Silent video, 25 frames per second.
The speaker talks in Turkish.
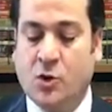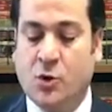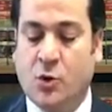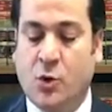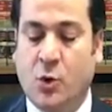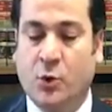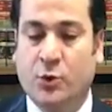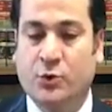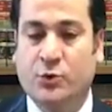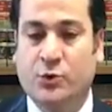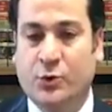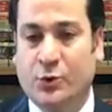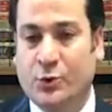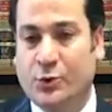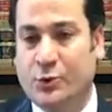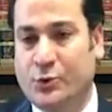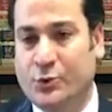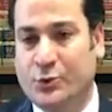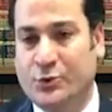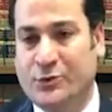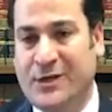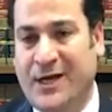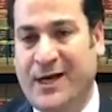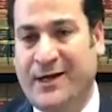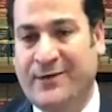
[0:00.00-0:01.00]

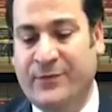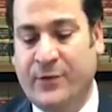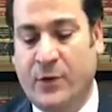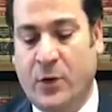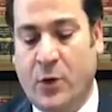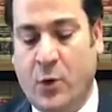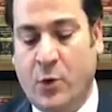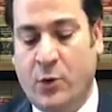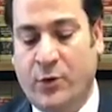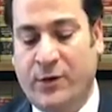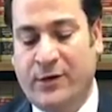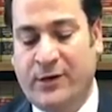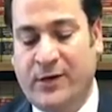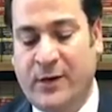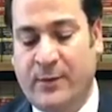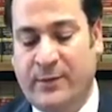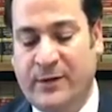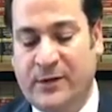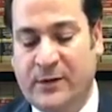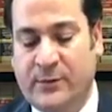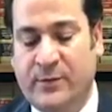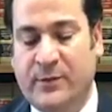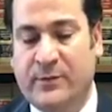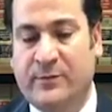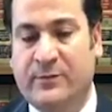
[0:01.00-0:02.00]
konsolosluktan
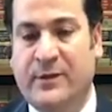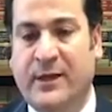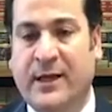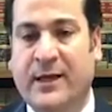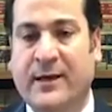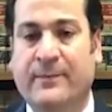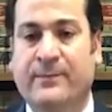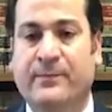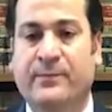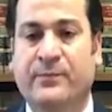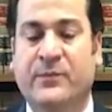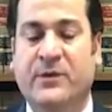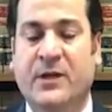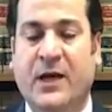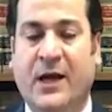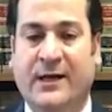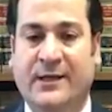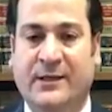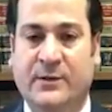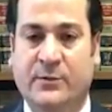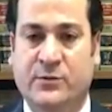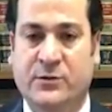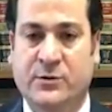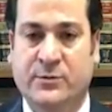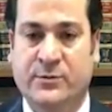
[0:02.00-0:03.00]
öğrenebilir miyim diye
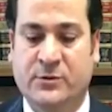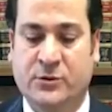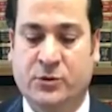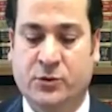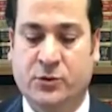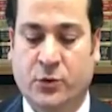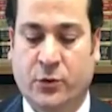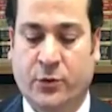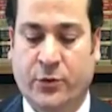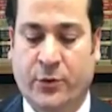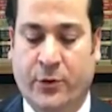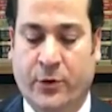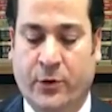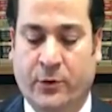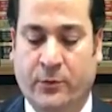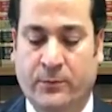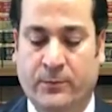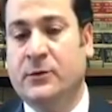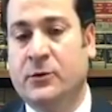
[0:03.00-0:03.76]
takipçimiz soruyor.